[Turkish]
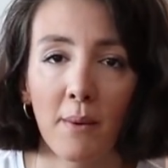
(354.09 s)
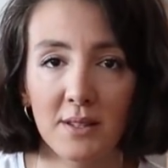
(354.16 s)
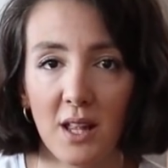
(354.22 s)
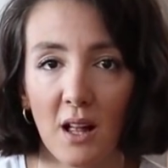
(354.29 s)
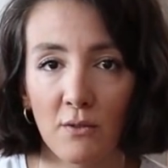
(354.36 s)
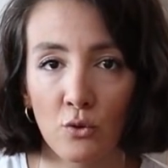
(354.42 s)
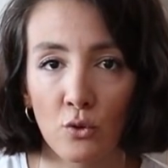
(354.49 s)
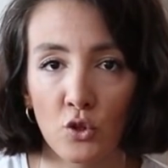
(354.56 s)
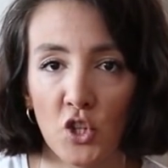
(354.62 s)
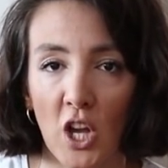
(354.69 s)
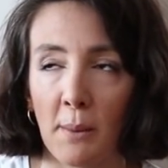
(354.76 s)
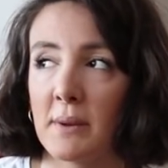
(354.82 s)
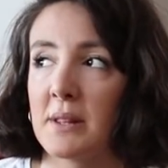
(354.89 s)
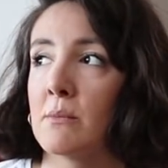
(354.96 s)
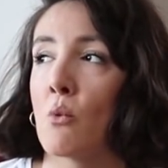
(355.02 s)
masal videosu
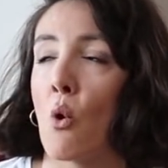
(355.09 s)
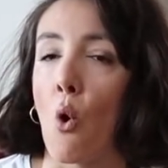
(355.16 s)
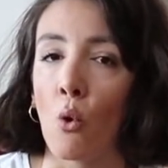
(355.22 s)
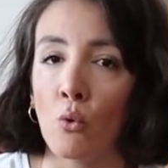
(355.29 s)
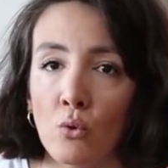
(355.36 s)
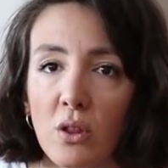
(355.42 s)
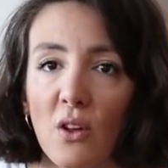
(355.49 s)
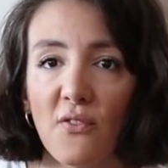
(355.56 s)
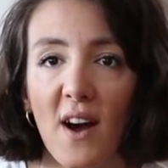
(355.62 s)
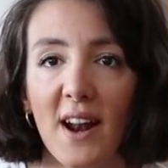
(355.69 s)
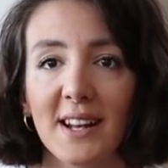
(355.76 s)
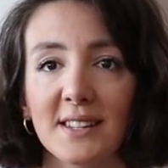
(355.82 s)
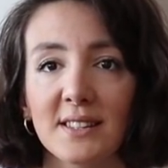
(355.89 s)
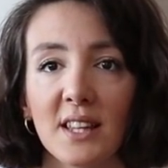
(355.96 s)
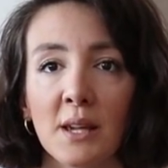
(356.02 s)
çekmedim. Onun da
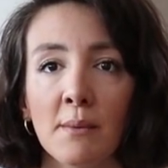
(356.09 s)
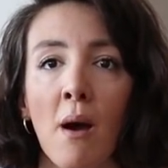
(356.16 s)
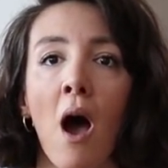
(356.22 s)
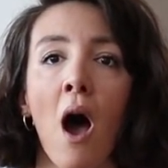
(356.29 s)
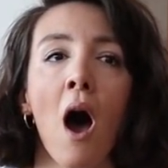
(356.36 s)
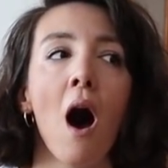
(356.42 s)
farkındayım.